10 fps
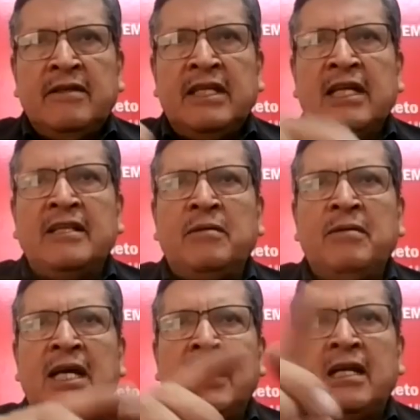del
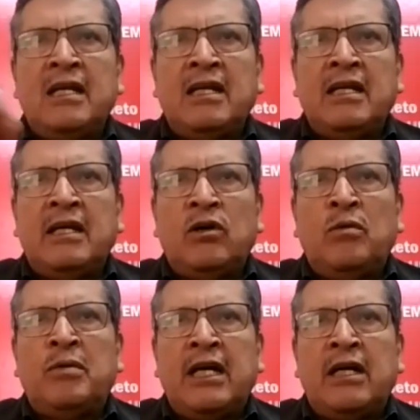nivel eh,
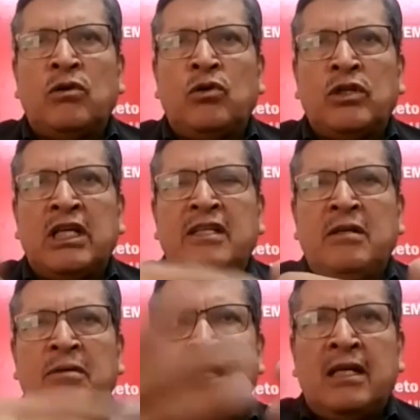obrero, del
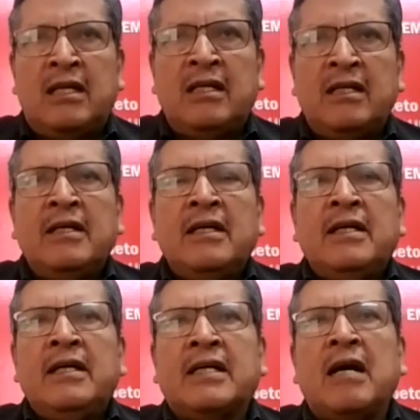nivel
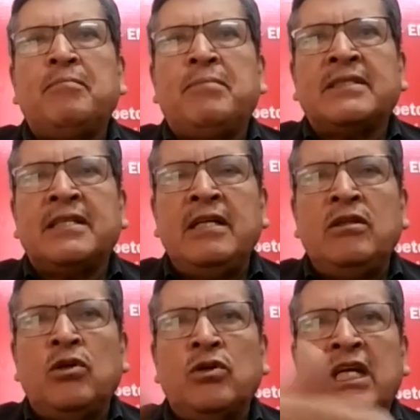
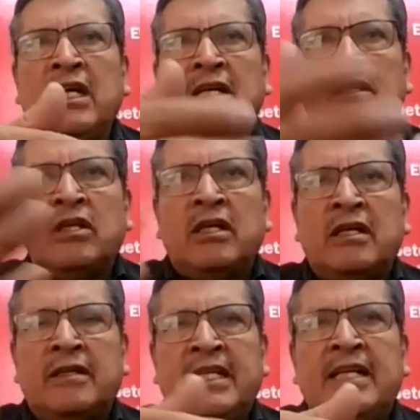campesino,
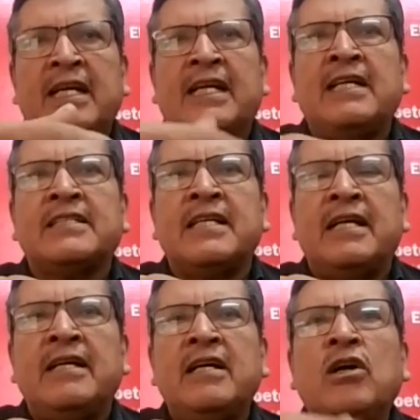tiene que
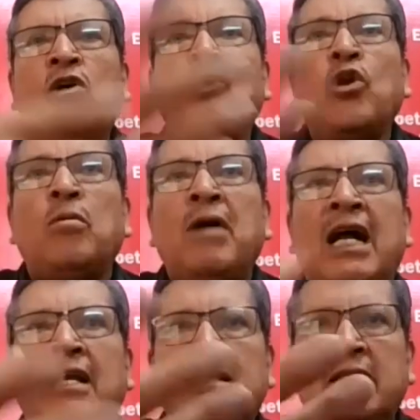ser
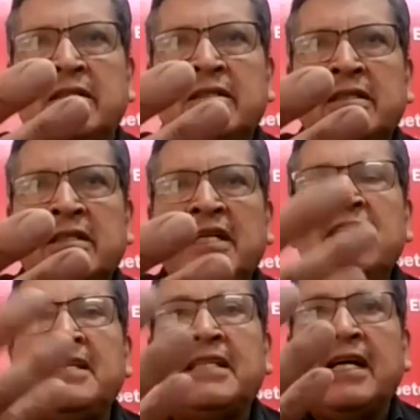global,
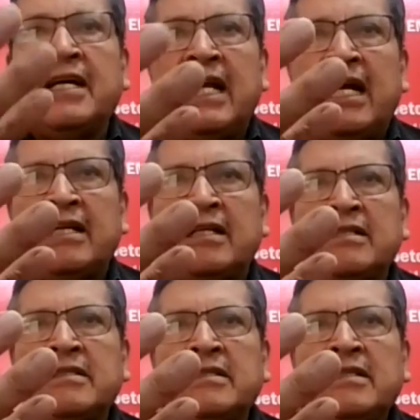integral,
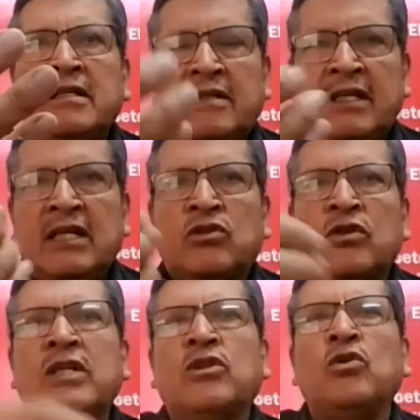dentro
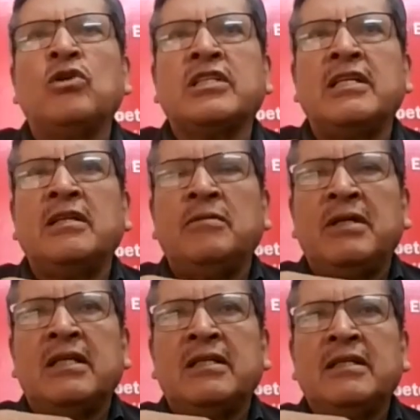de todo ese
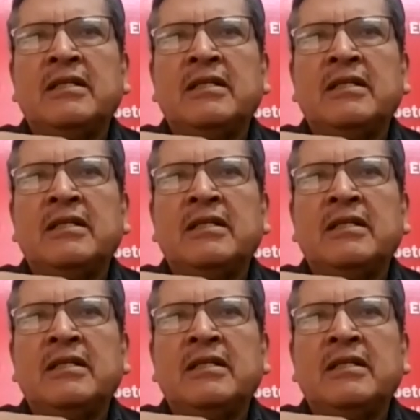nivel.